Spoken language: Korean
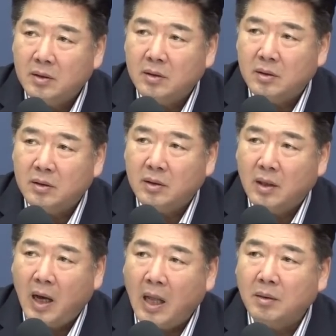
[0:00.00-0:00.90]
어,
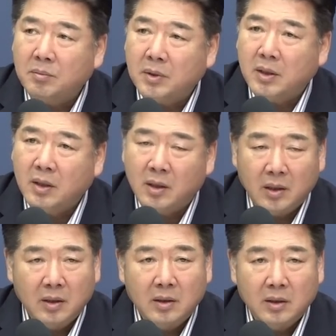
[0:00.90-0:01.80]
한미일
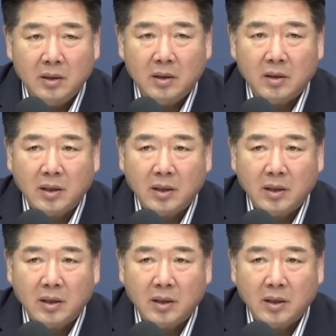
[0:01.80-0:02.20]
예,